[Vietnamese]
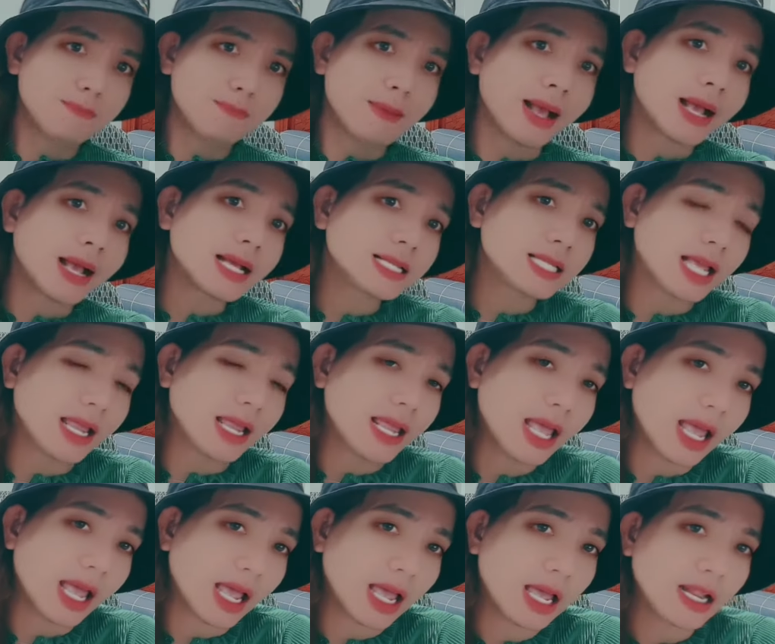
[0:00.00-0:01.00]
bà ca sĩ
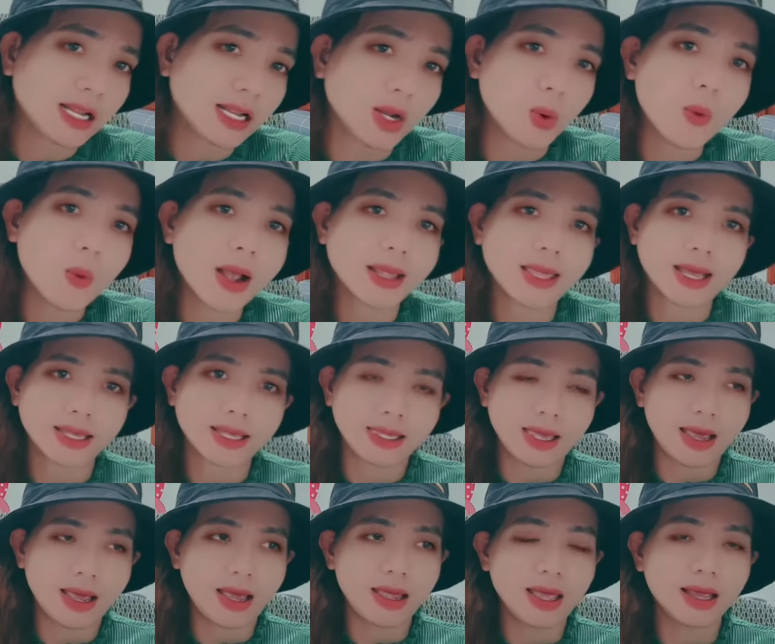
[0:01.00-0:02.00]
hả nữ hoàng nhạc
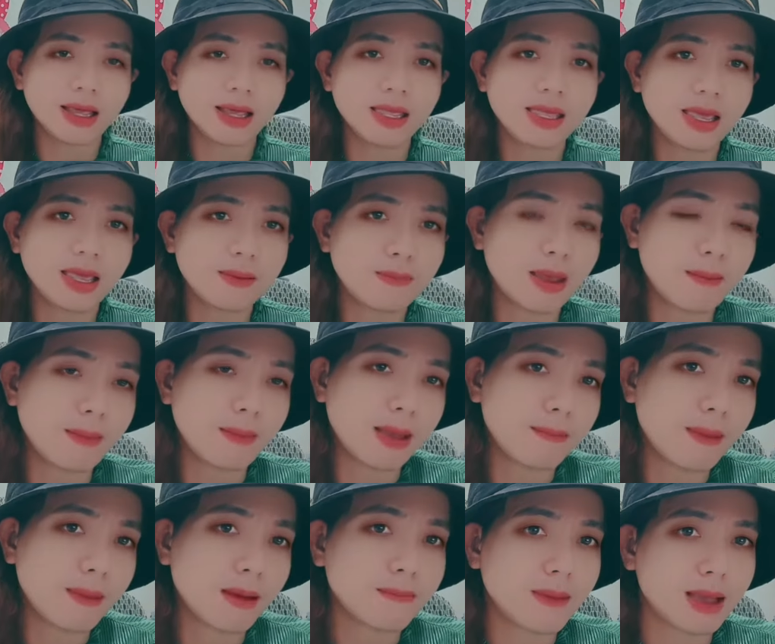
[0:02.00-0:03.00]
chế hả cái gì mà mà
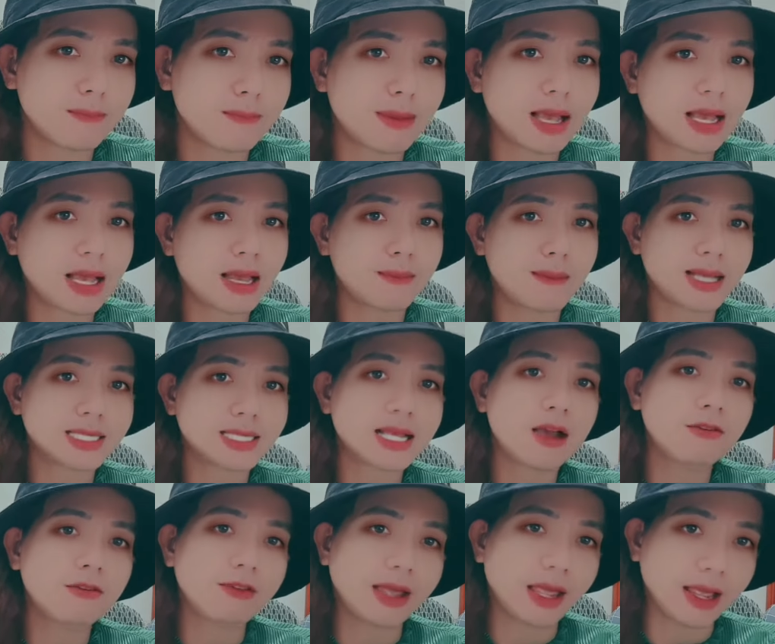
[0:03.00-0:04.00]
mà mà mà mà
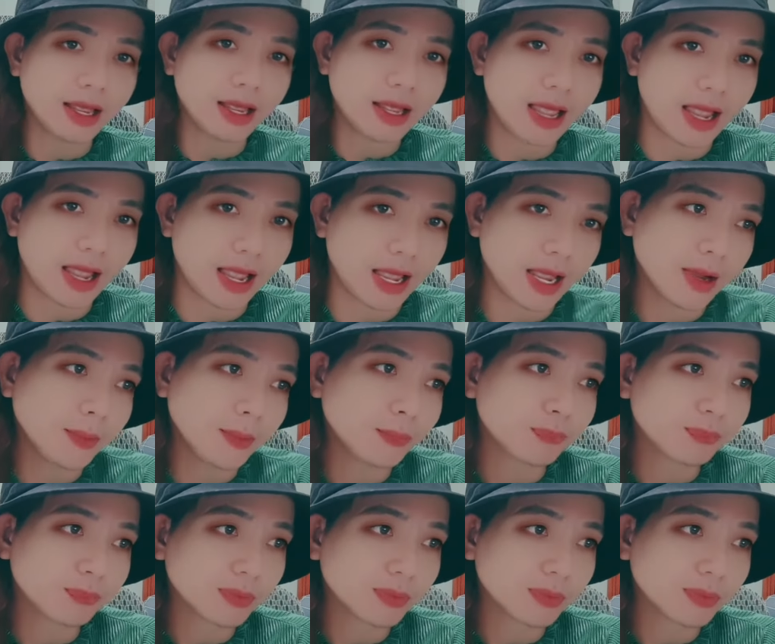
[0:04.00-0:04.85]
sao việt hả